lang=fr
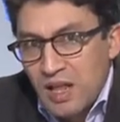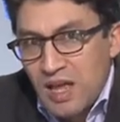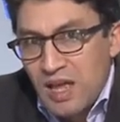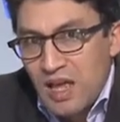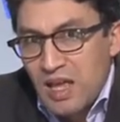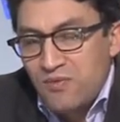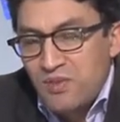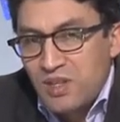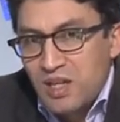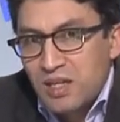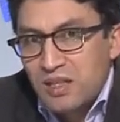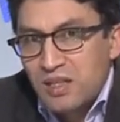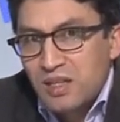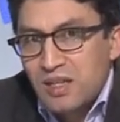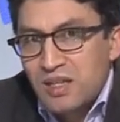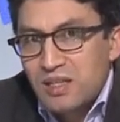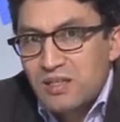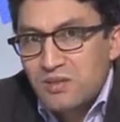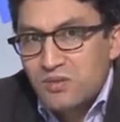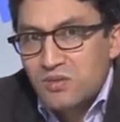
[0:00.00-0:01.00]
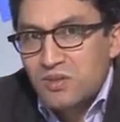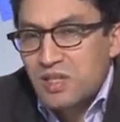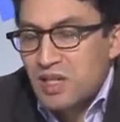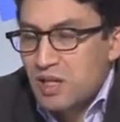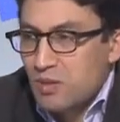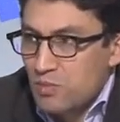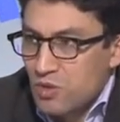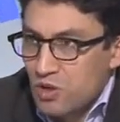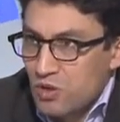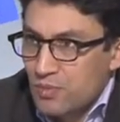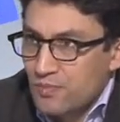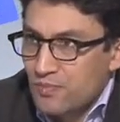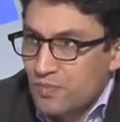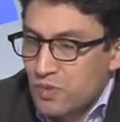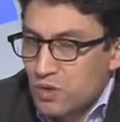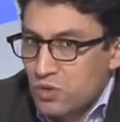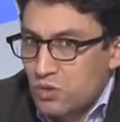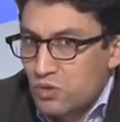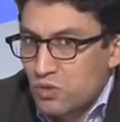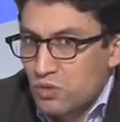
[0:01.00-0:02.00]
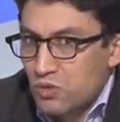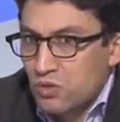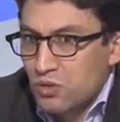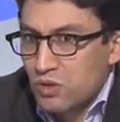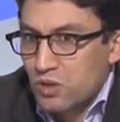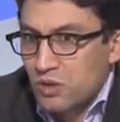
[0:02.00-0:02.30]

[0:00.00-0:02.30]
Elles viennent essentiellement de